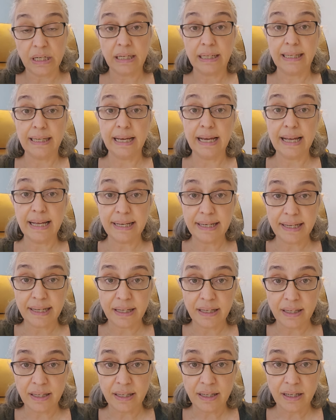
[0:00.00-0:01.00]

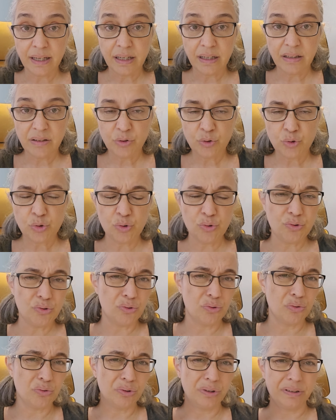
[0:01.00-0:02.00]
Yani çocuğu
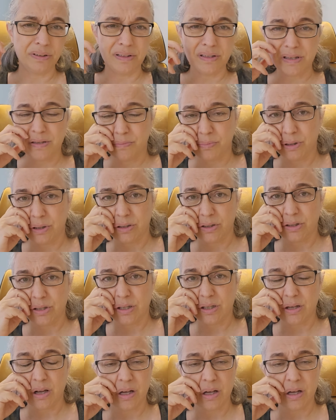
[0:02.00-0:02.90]
okula nasıl bırakacağız?